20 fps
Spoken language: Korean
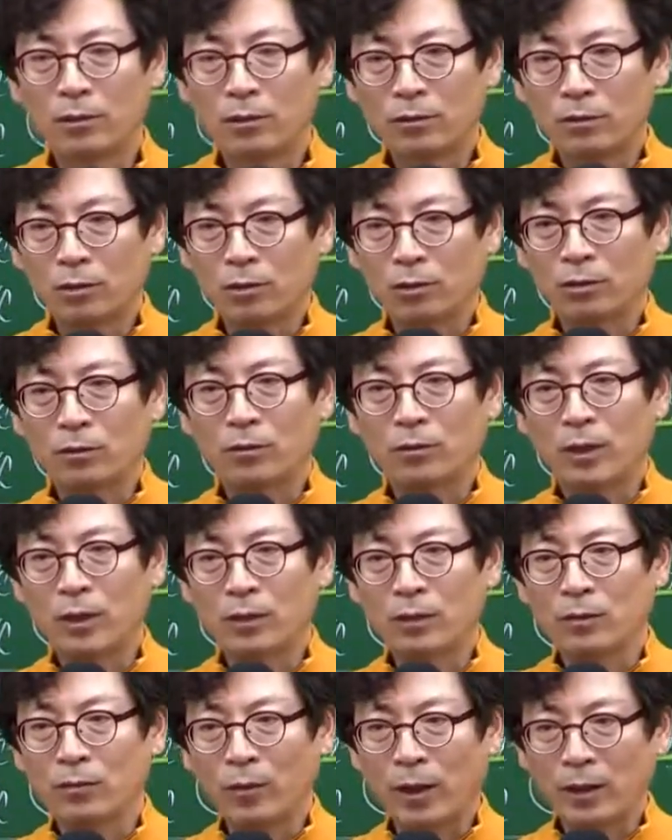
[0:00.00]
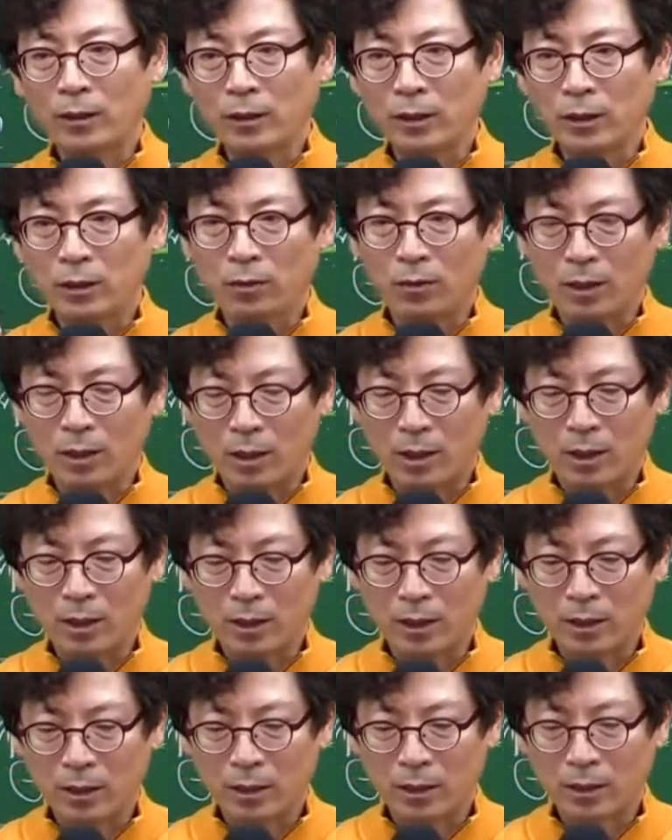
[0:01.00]
소유권 외의
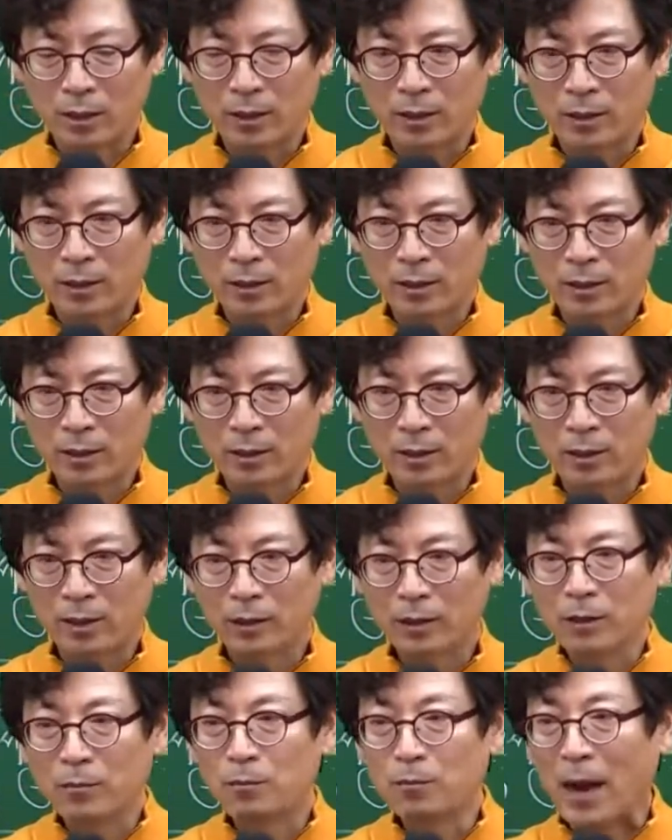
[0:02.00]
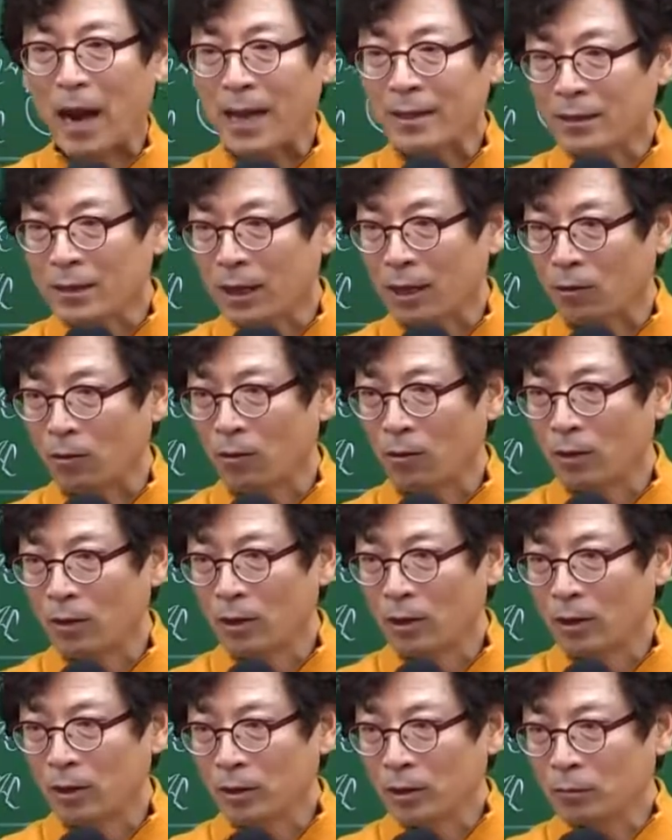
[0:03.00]
권리. 그럼 반대로
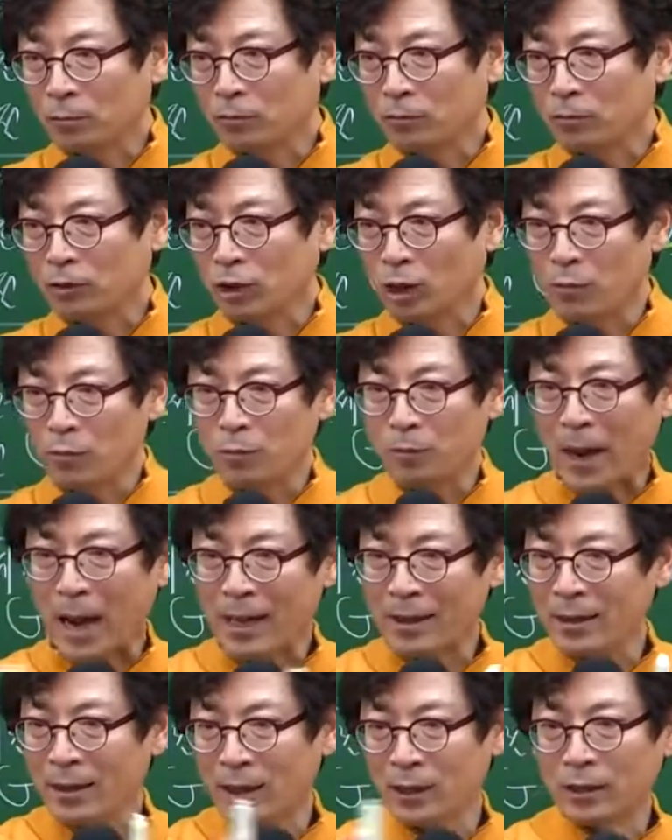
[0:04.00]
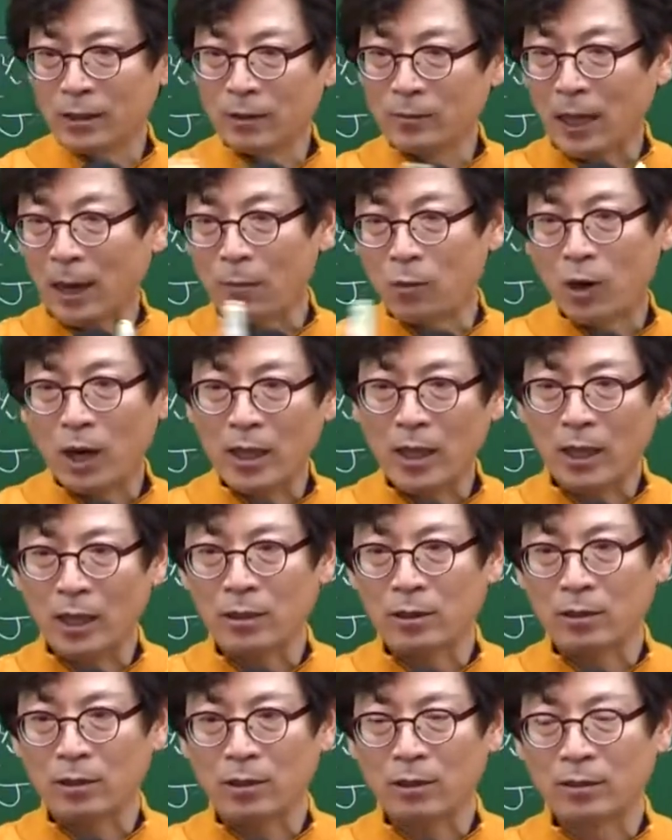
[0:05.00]
그 전부 반대는 그럼 다 뭐가
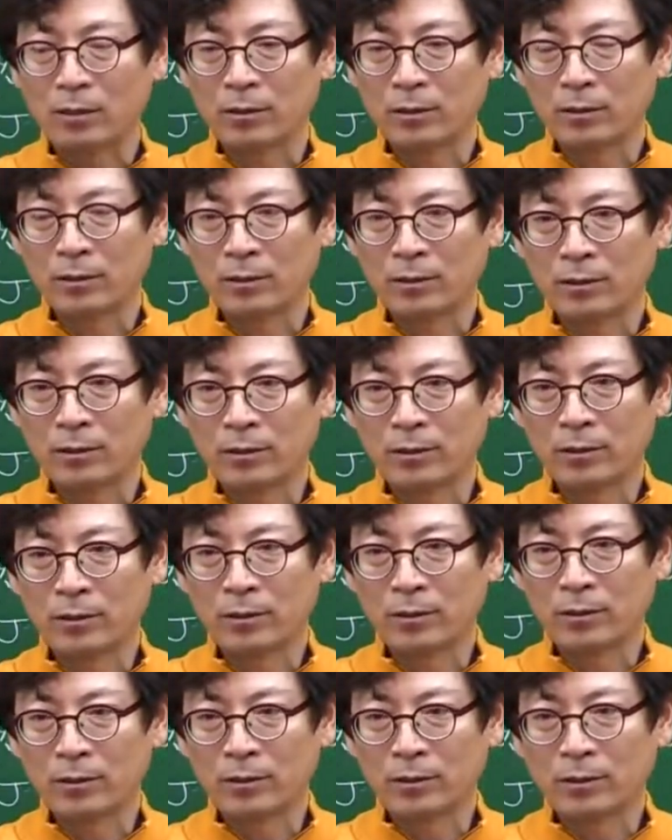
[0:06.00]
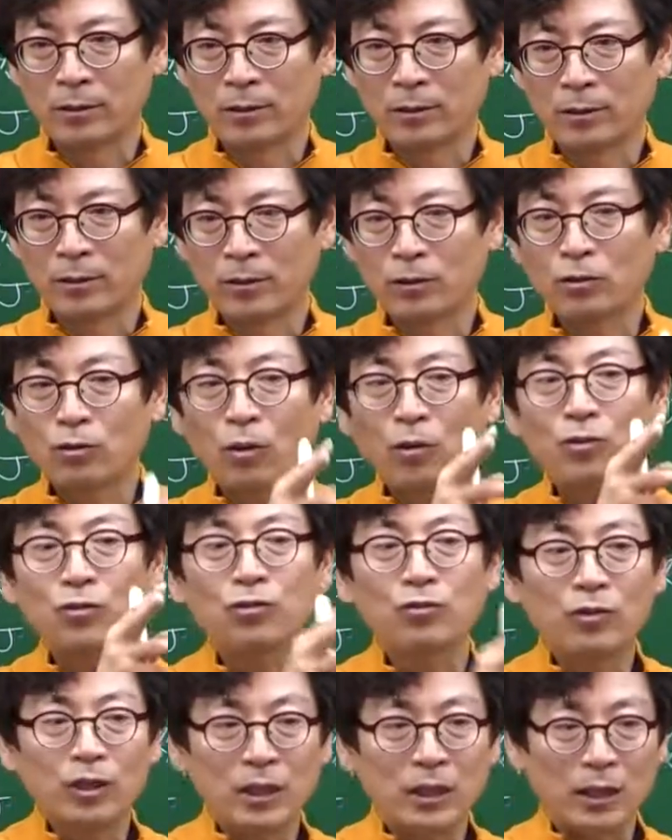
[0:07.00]
되겠어?
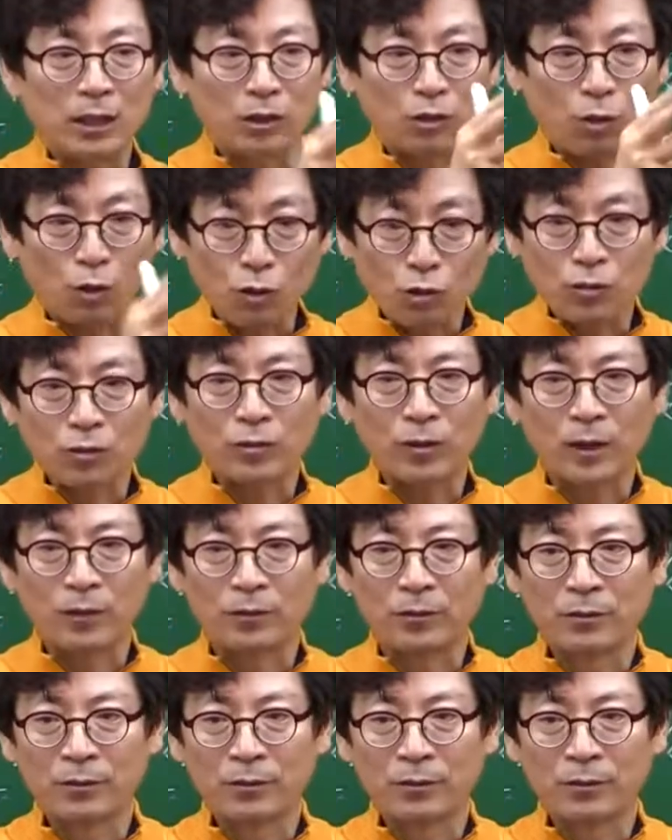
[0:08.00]
소유권이 되지. 소유권.